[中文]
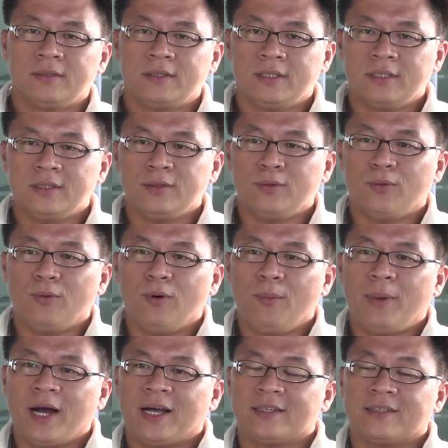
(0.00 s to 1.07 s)
其实我
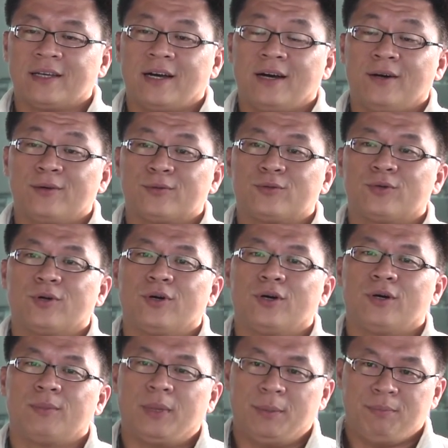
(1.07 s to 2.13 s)
本来是要
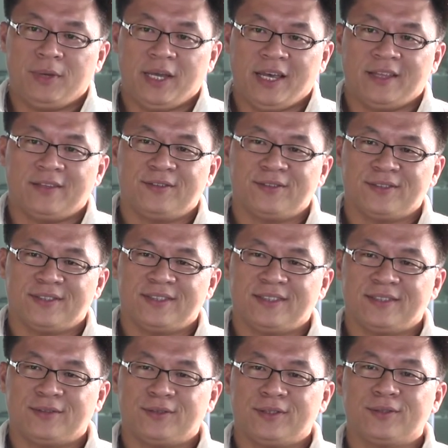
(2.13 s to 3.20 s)
做名片，就是
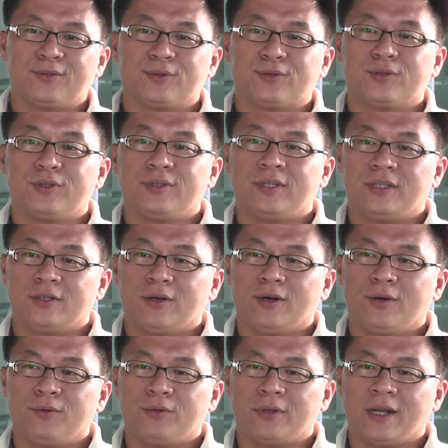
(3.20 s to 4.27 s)
其实出去你都
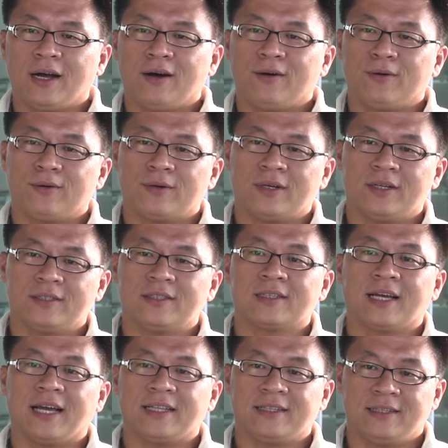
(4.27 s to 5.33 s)
会遇到各式
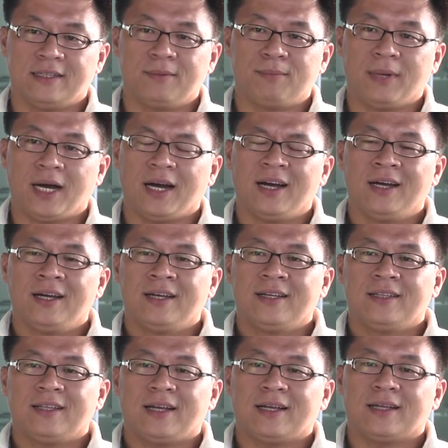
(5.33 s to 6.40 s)
各样的人嘛。
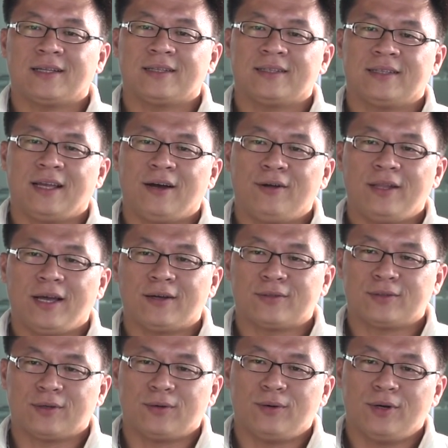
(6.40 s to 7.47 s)
那聊一聊
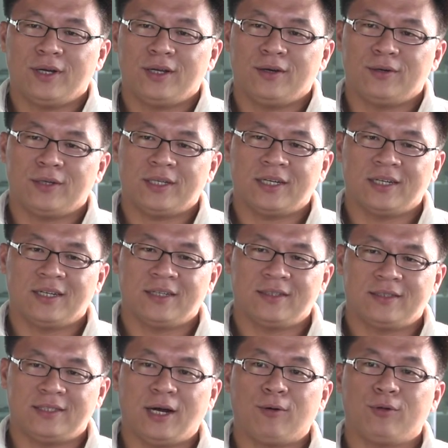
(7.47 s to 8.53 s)
总会有一个
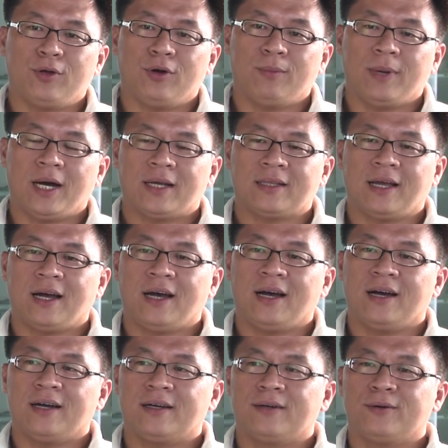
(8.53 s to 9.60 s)
交流嘛。那
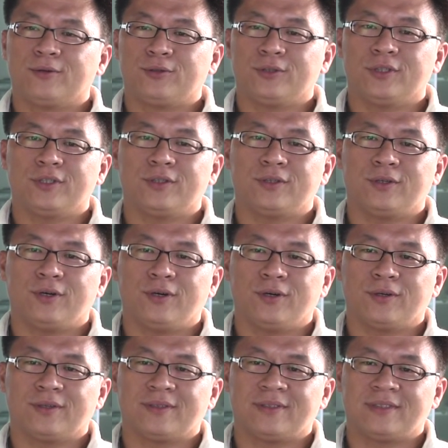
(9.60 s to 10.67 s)
我觉得
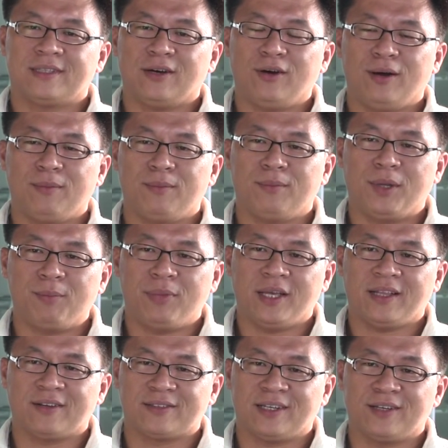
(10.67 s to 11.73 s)
就交换名
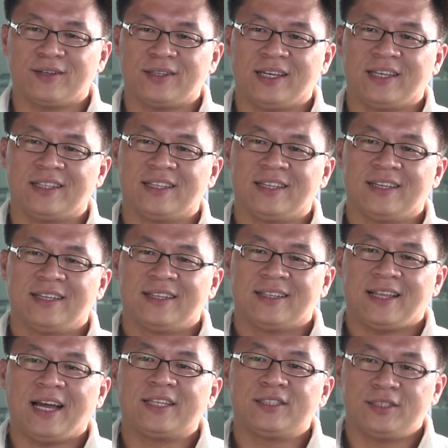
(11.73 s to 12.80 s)
片好像有点
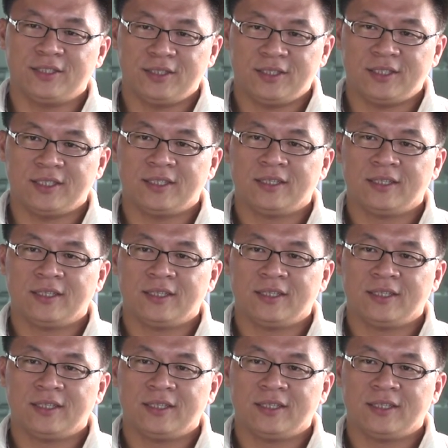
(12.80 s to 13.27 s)
太自私。